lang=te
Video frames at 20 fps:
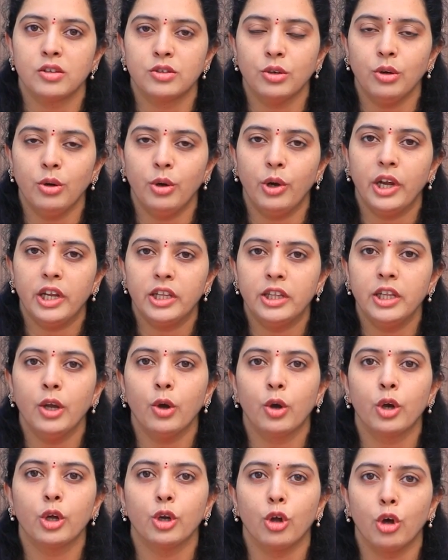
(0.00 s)
సో ఇది
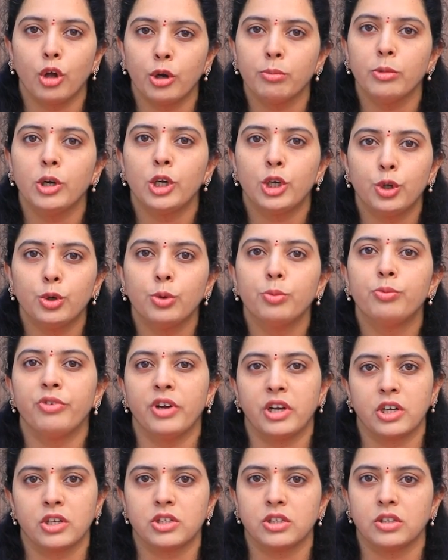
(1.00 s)
ఒక నార్మల్ ట్యూబ్
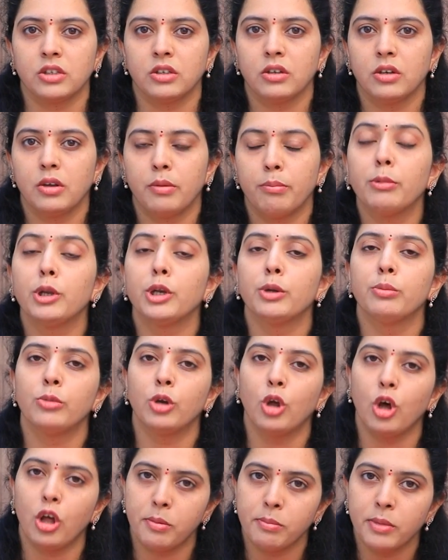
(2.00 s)
ఫంక్షన్ మనం
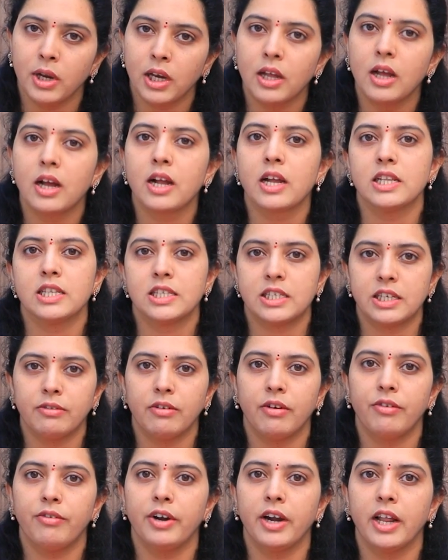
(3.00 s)
నార్మల్గా
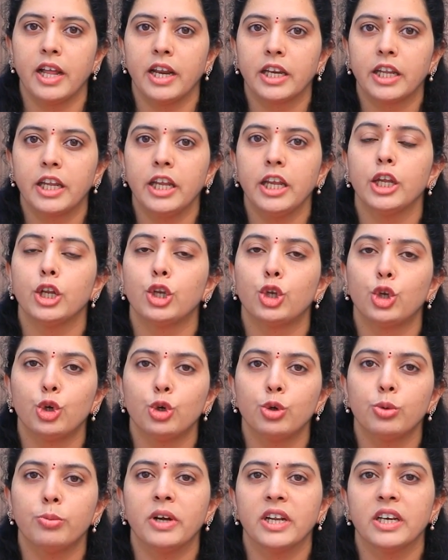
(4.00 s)
కన్సీవ్ అవ్వడానికి ఈ
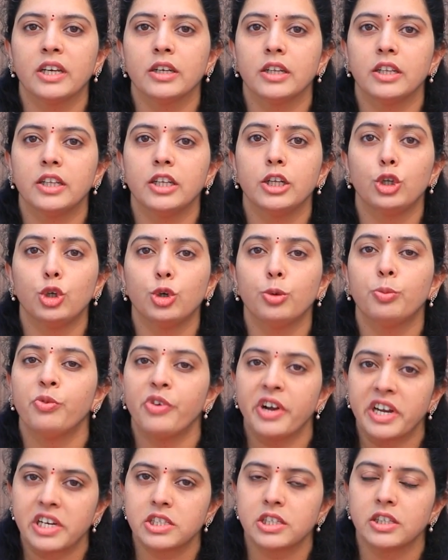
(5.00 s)
ట్యూబ్ అన్నది ట్యూబ్
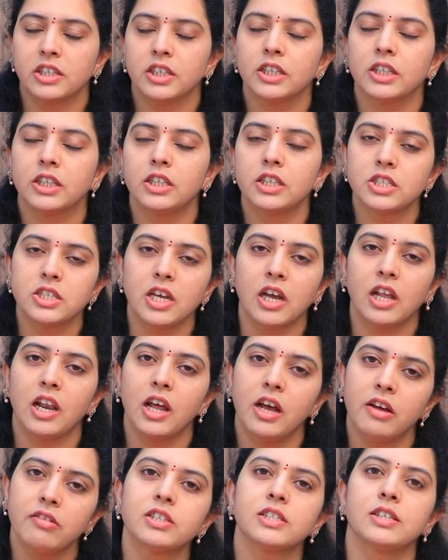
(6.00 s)
ఫంక్షన్ అన్నది
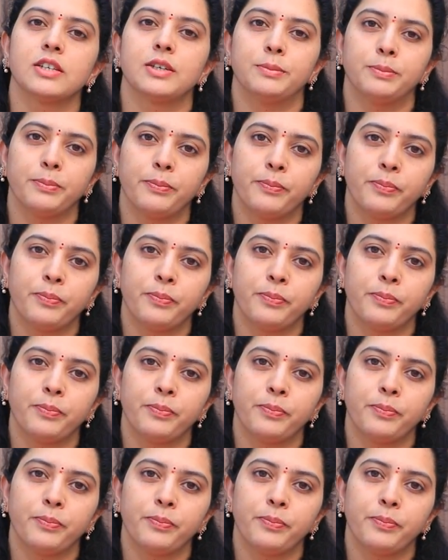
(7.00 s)
చాలా అవసరం